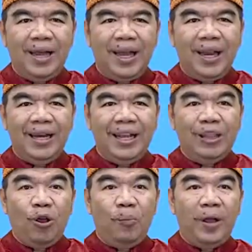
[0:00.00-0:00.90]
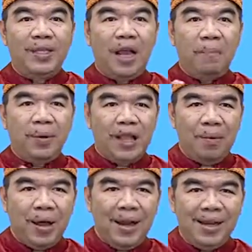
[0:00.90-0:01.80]
kelereng di toples yang
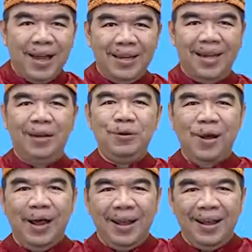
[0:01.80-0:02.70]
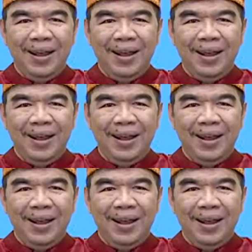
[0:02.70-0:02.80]
pertama dengan yang kedua?